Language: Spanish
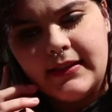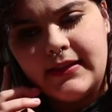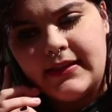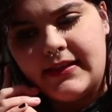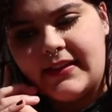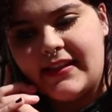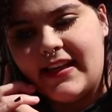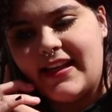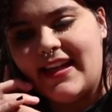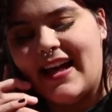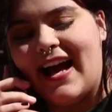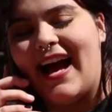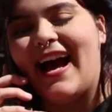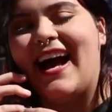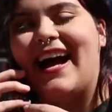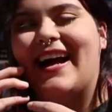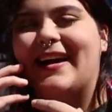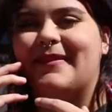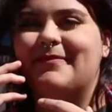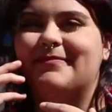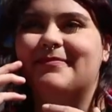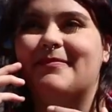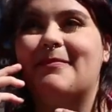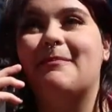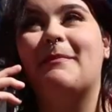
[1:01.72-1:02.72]
Sí, ah,
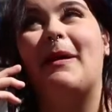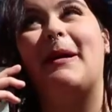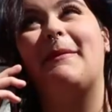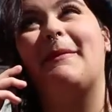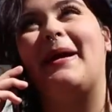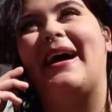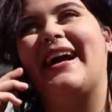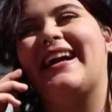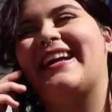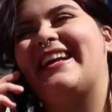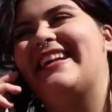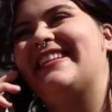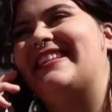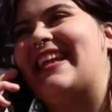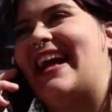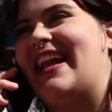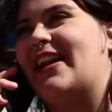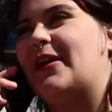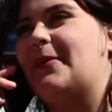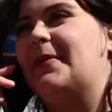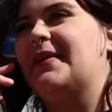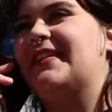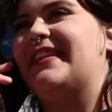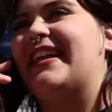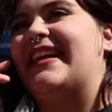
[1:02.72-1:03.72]
mamá, ¿qué tal?
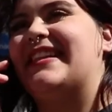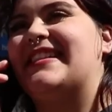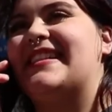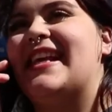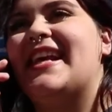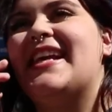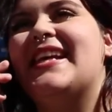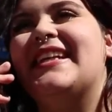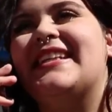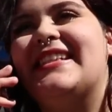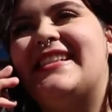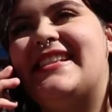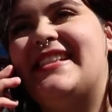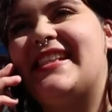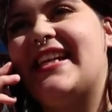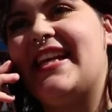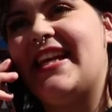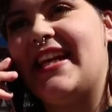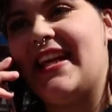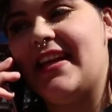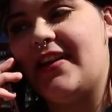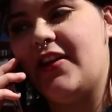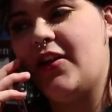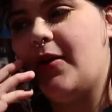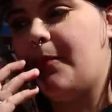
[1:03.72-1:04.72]
¿Cómo estás?
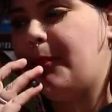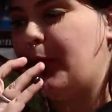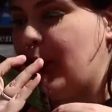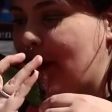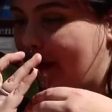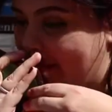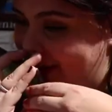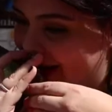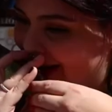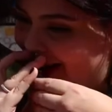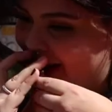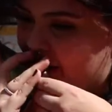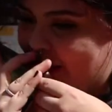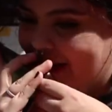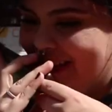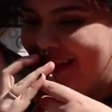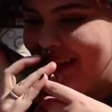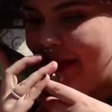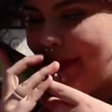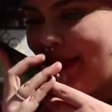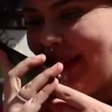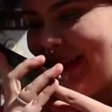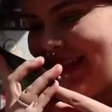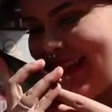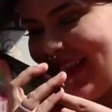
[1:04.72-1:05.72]
Sí, no puedo hablar ahora,
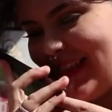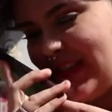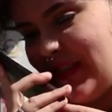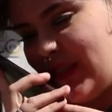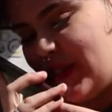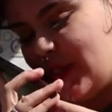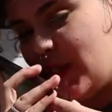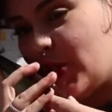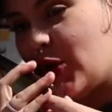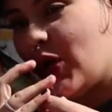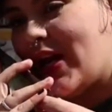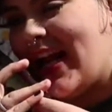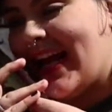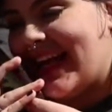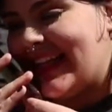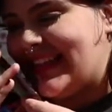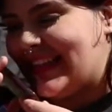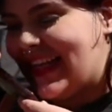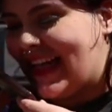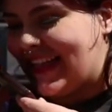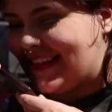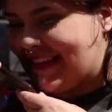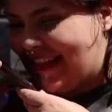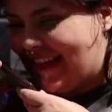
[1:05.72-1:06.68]
¿sabes? Estoy con la gente de la